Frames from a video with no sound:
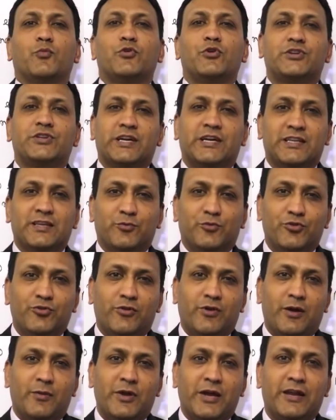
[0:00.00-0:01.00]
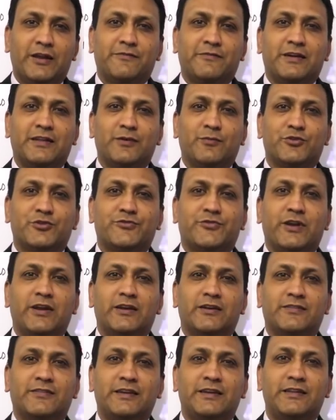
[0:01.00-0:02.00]
প্রিয় শিক্ষার্থী বন্ধুরা আমি আরিফ খাদেম
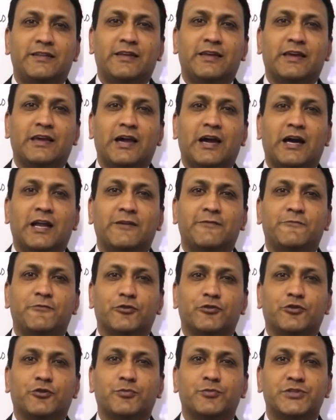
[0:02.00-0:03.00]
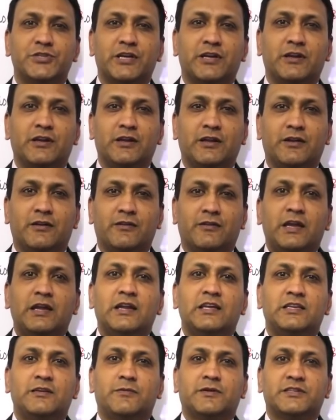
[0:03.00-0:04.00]
অস্ট্রেলিয়ার সিডনি থেকে আরিফ ডট কম চ্যানেলের
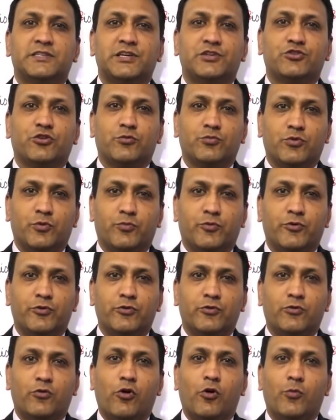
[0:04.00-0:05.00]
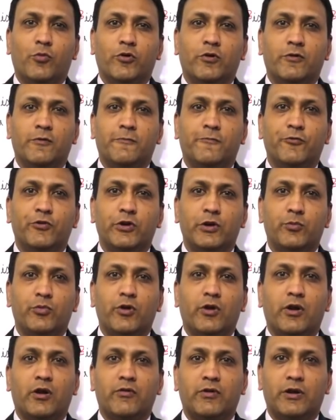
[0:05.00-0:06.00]
ইংরেজি ভাষায় শব্দ প্রয়োগ কমন
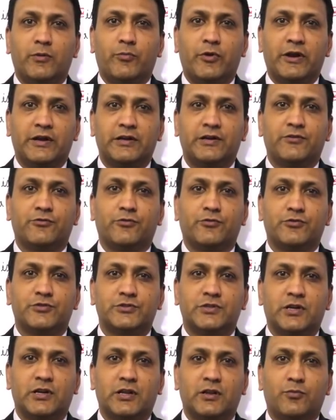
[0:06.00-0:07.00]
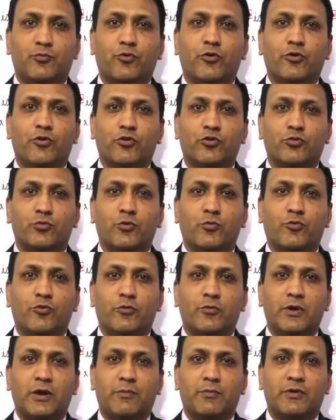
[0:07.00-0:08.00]
বিওলার ইন প্র্যাকটিস অনুষ্ঠানের পনেরোতম
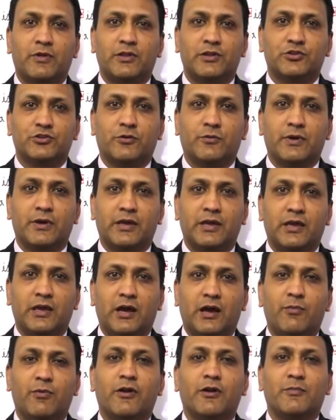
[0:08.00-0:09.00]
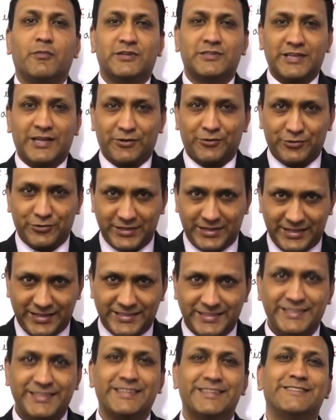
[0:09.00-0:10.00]
পর্বে আপনাদের সবাইকে আবার একবার স্বাগত
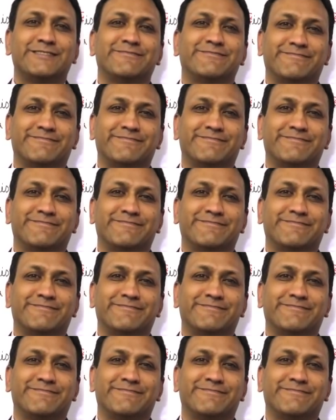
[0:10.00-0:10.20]
জানাচ্ছি